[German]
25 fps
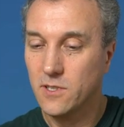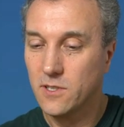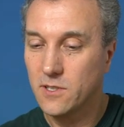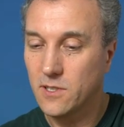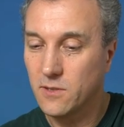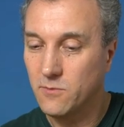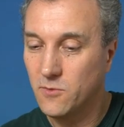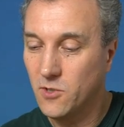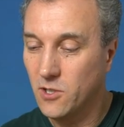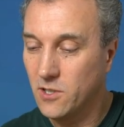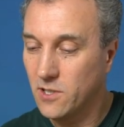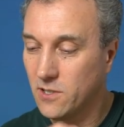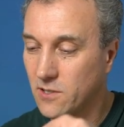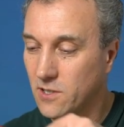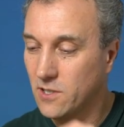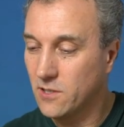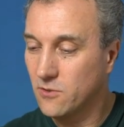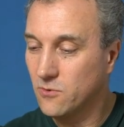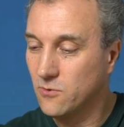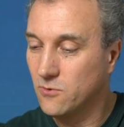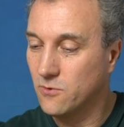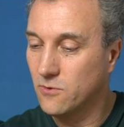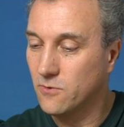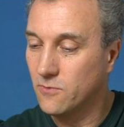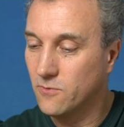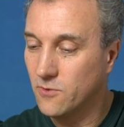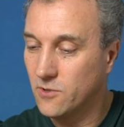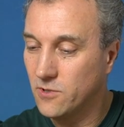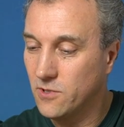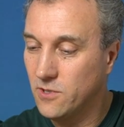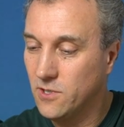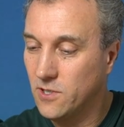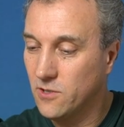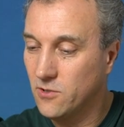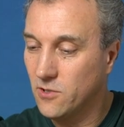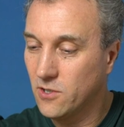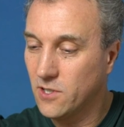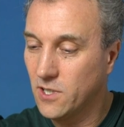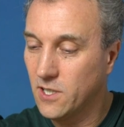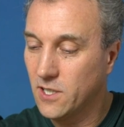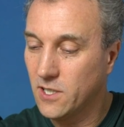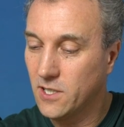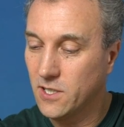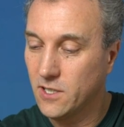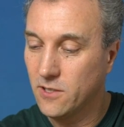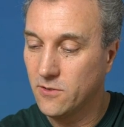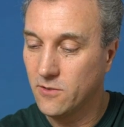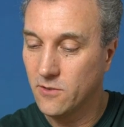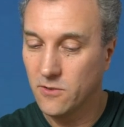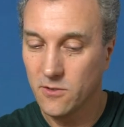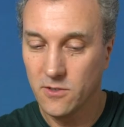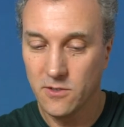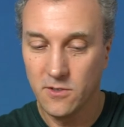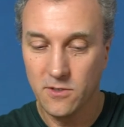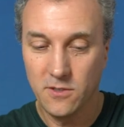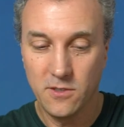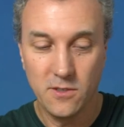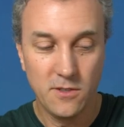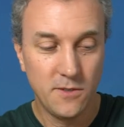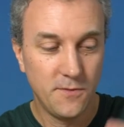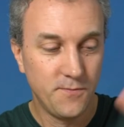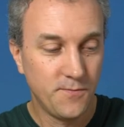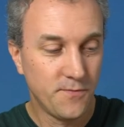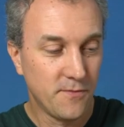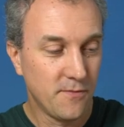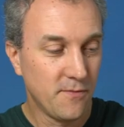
ich habe noch einen Akku und hier noch einen und